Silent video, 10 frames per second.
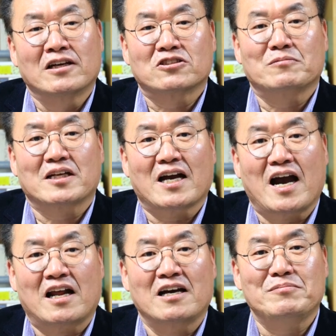정말
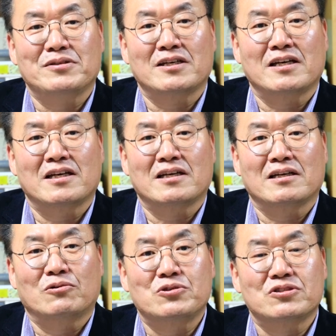가랑비에
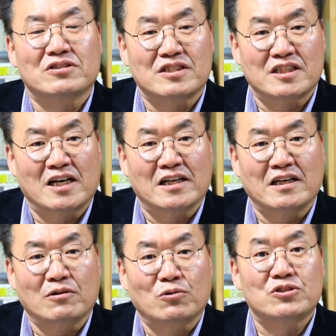옷 젖듯이
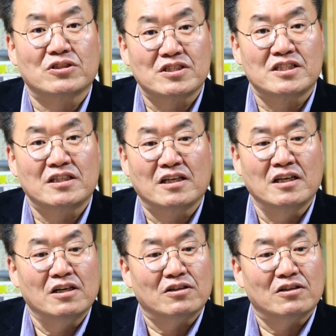간에 옷 젖듯이